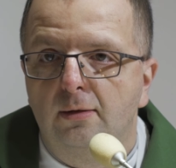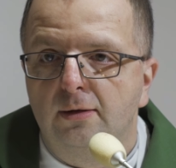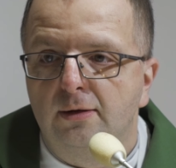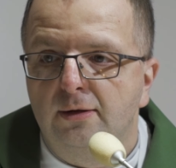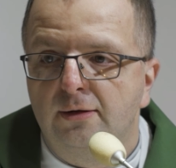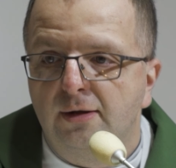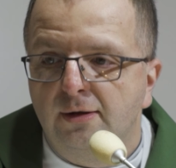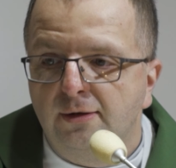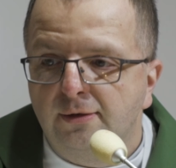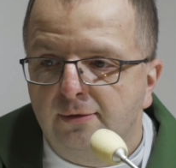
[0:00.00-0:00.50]

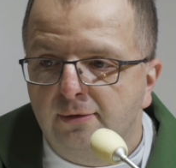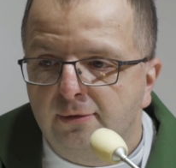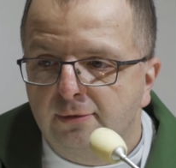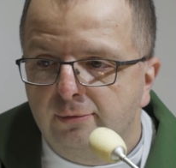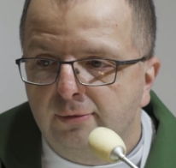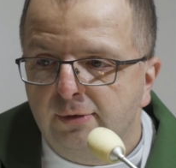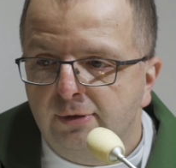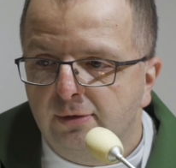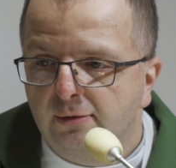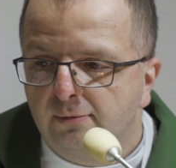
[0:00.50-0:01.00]
I często
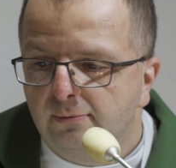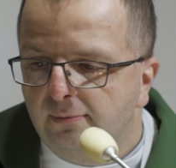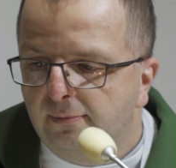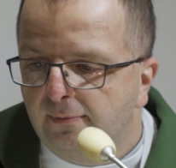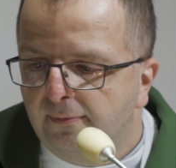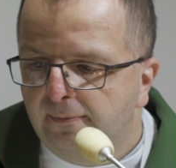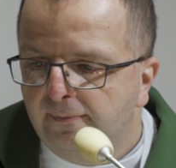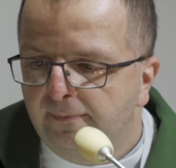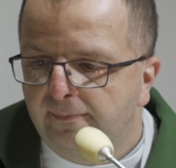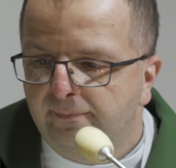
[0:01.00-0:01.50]
słyszę,
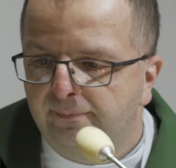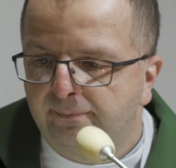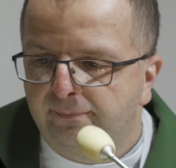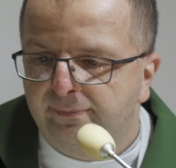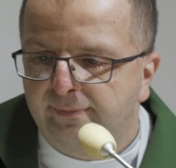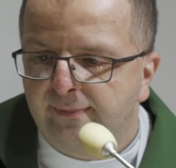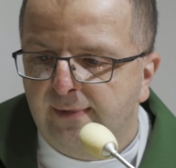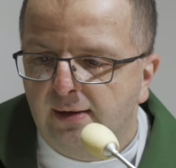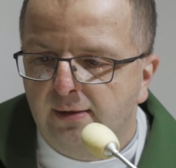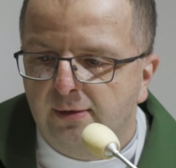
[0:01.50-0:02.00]

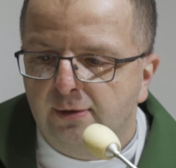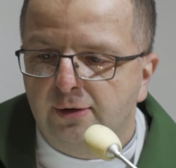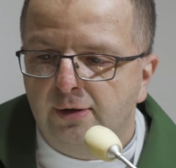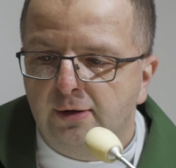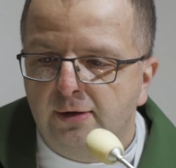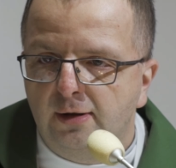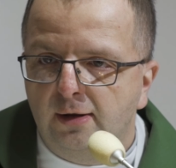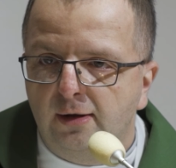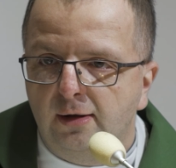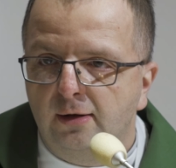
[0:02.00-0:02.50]

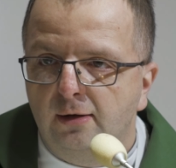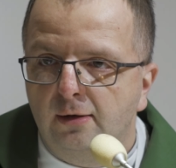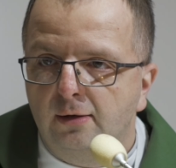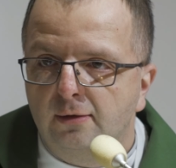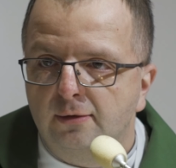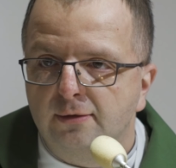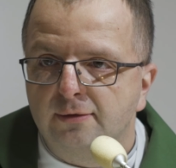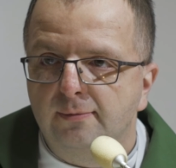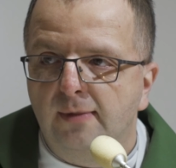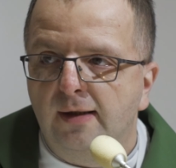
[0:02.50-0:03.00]
czy ty
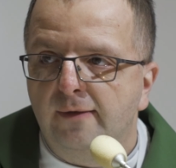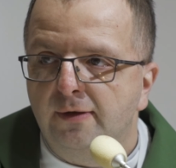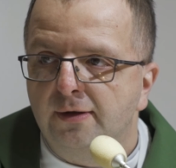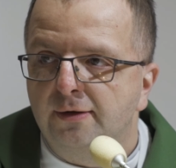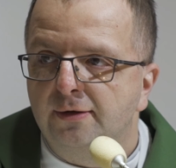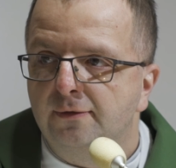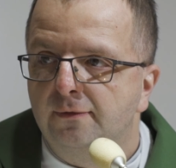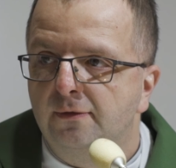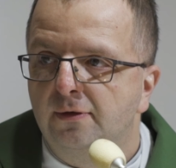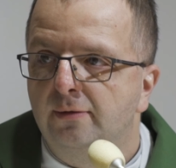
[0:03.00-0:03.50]

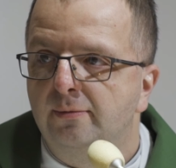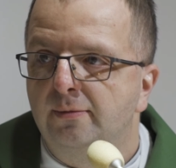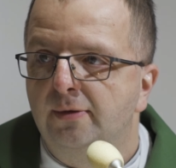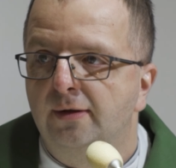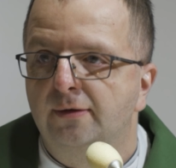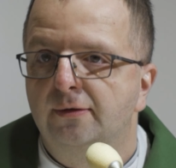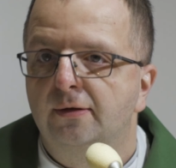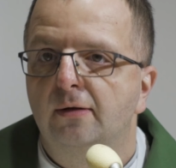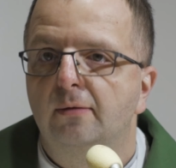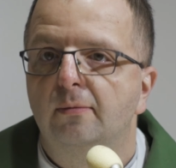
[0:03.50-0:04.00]
rozmawiasz z swoim
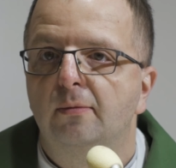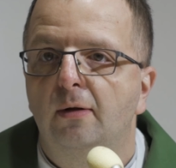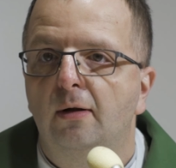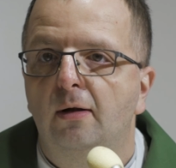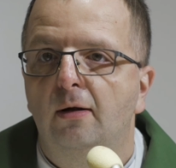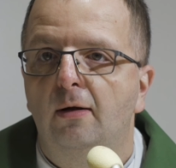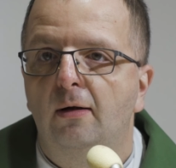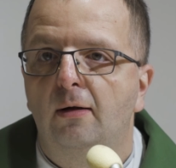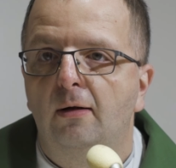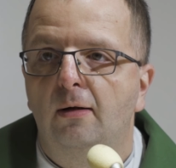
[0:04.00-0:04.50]
dzieckiem?
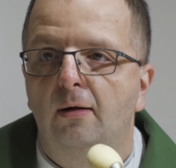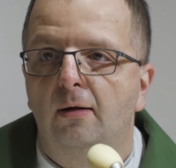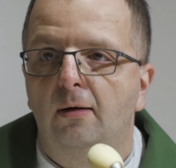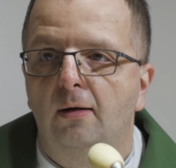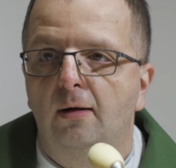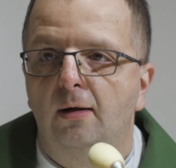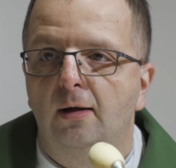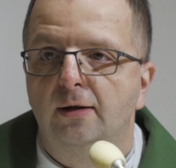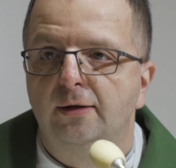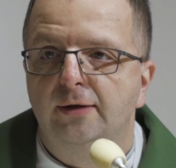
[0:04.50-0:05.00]

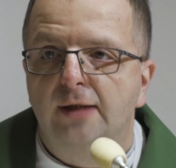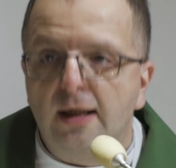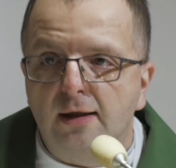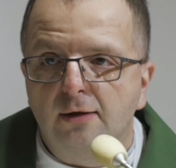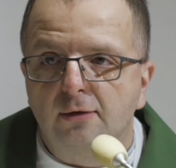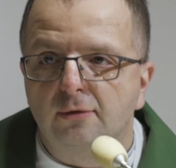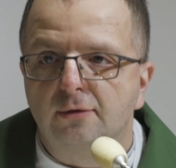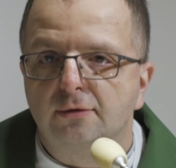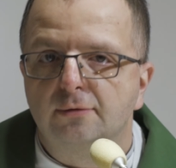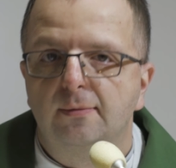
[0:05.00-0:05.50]

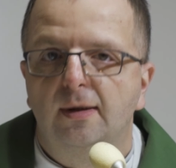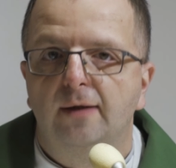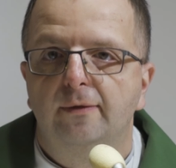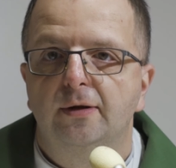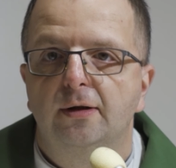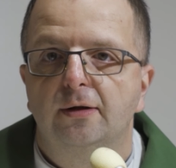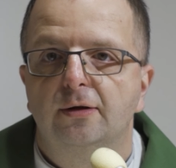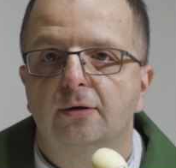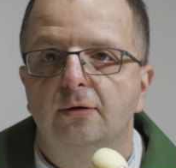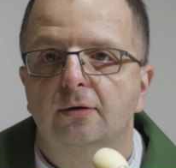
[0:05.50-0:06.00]
Jak
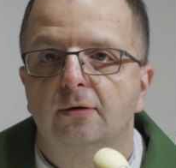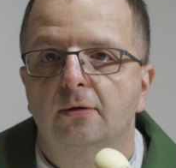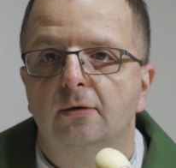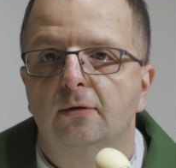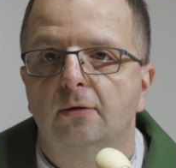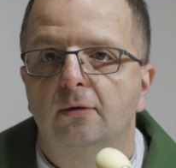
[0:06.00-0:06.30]
rozmawiasz?